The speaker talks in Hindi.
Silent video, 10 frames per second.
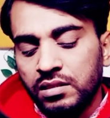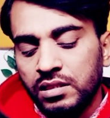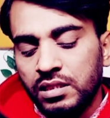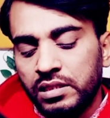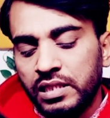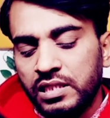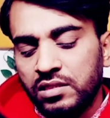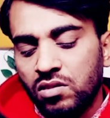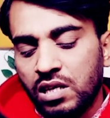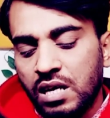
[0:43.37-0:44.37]
ये टच
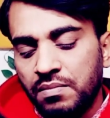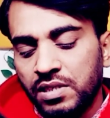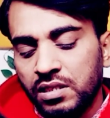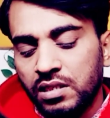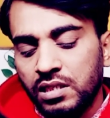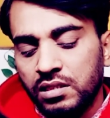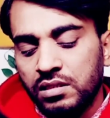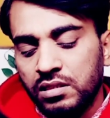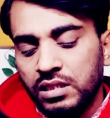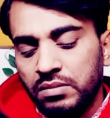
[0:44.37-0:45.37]
थोड़ा काम नहीं कर रहा है
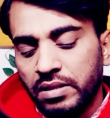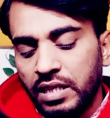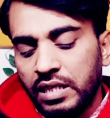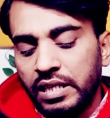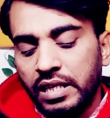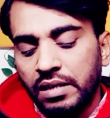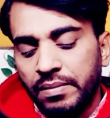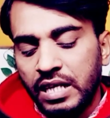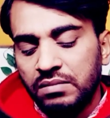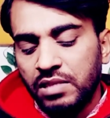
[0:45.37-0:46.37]
इस पर क्लिक करने के
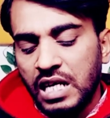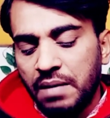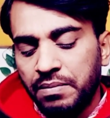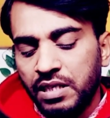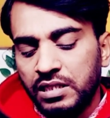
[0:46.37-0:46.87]
बाद में यहाँ पे